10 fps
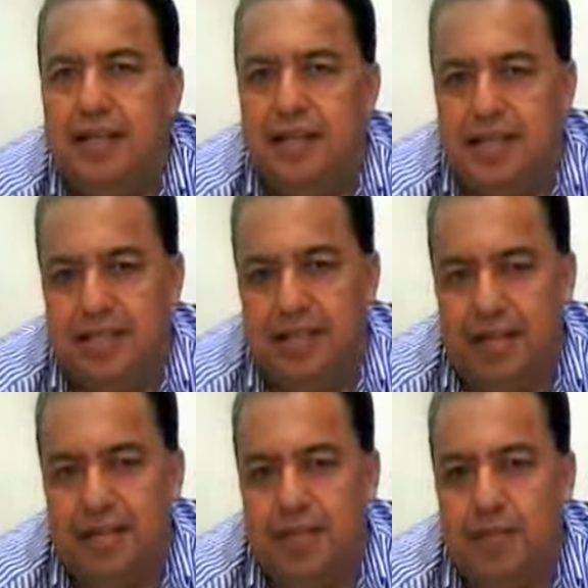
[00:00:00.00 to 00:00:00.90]
extender
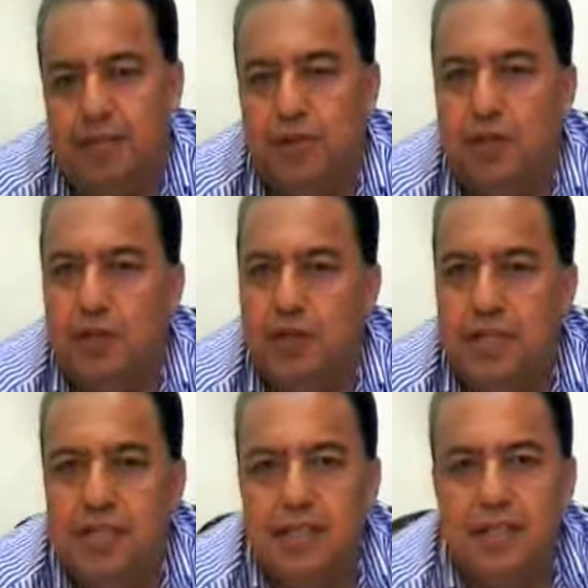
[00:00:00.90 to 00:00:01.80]
este tipo de
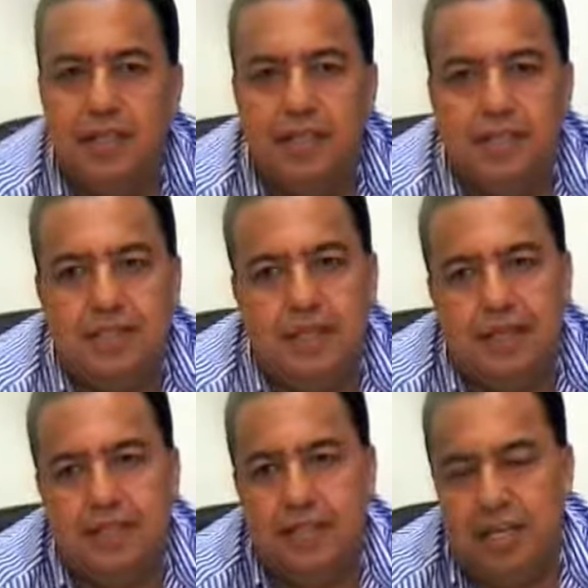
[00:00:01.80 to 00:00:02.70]
cosas de
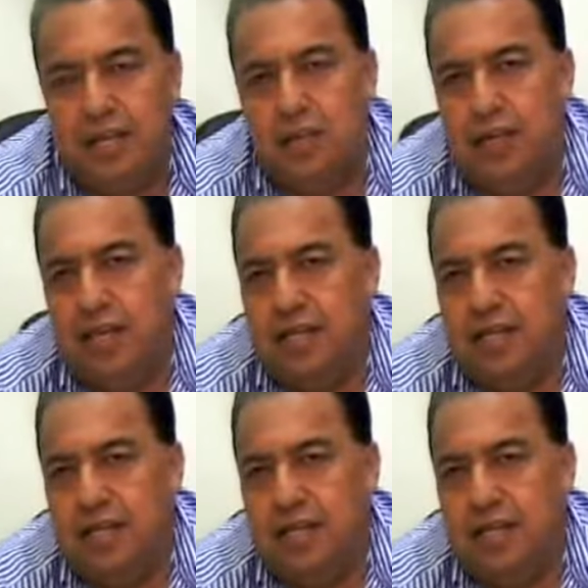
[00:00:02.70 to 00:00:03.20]
esta índole